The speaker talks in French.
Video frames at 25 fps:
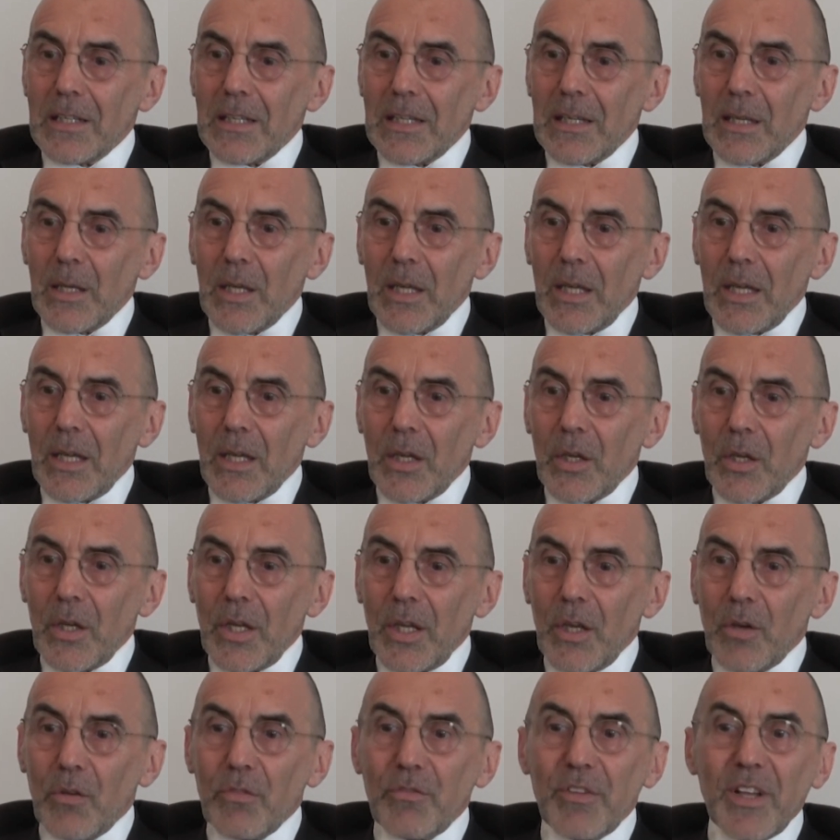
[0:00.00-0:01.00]

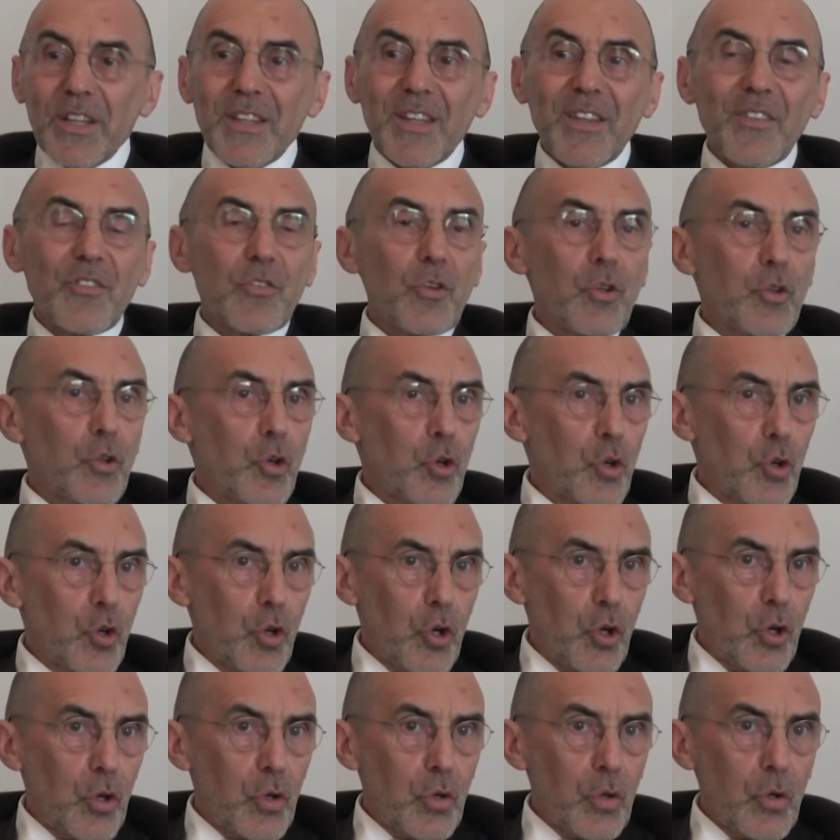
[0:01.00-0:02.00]
et, et, on va descendre
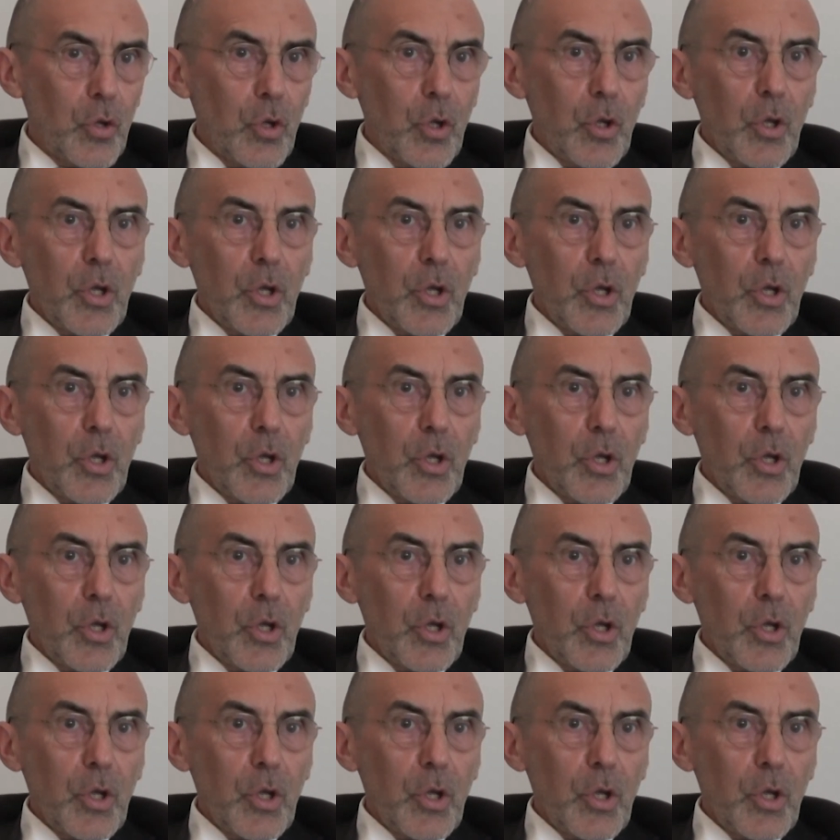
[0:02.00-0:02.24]
encore.